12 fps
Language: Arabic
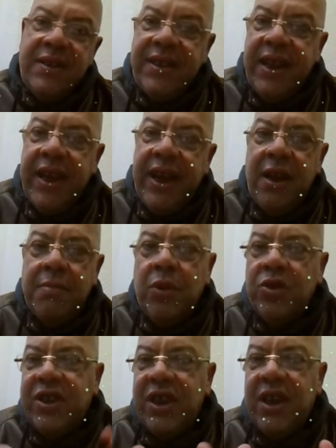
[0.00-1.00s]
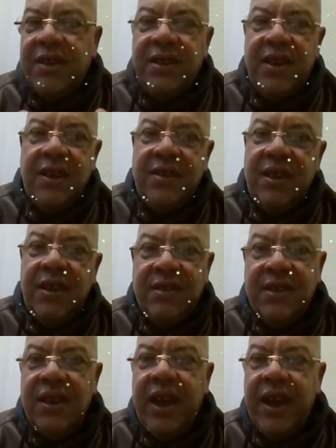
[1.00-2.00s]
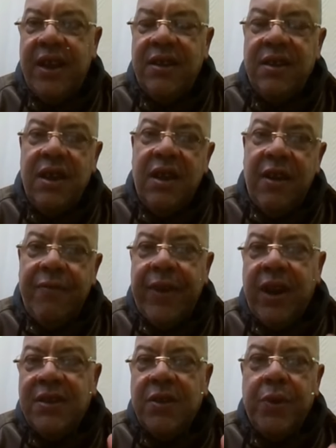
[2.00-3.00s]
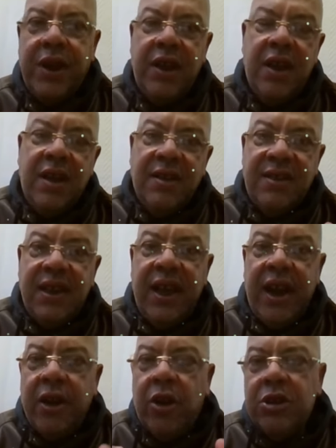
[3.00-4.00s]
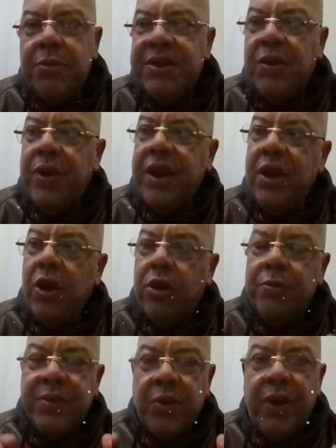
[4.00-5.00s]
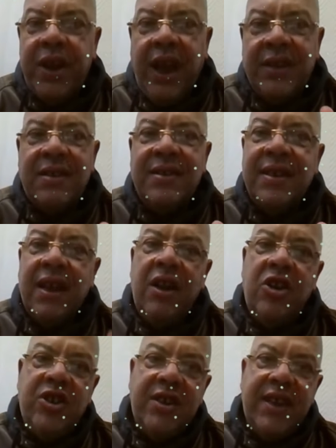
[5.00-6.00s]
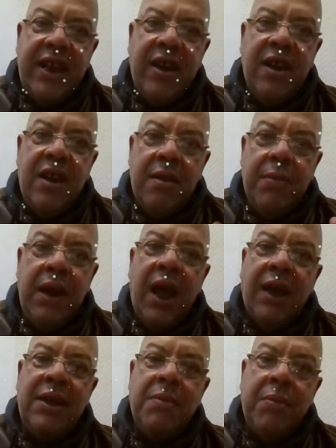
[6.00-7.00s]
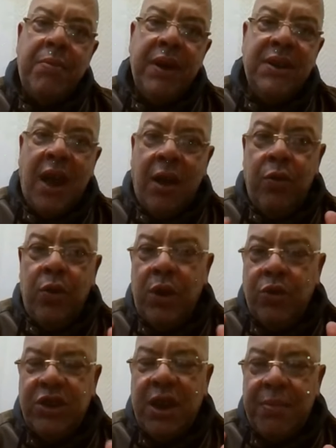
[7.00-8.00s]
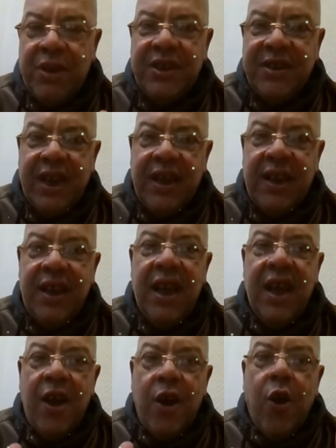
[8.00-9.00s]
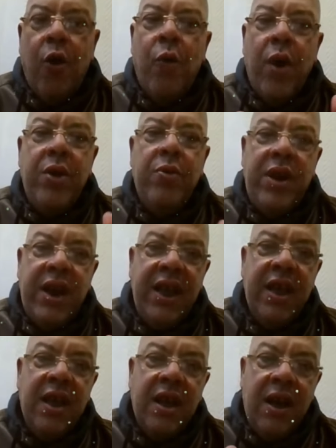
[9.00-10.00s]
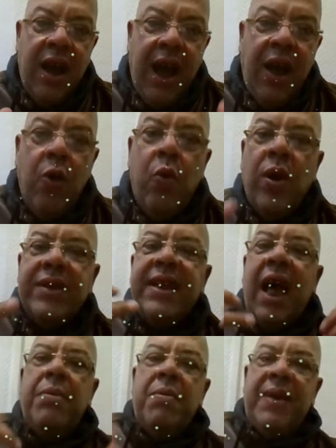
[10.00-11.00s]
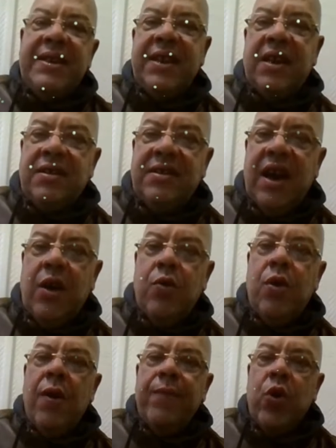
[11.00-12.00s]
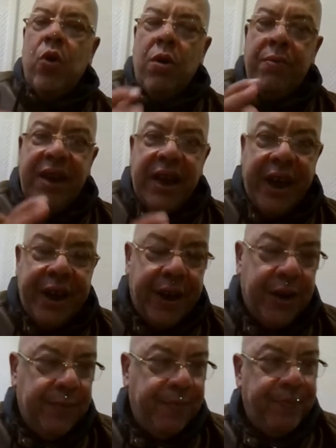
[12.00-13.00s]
السيران موش تيار سياسي سيران فرع ثوري سيران قطب ثوري قطب ثوري حتى تستقل الجزائر من الاقدام البيضاء ويولي الشعب الجزائري هو يولي هو صاحب المصير نتاعو وهو من يقرر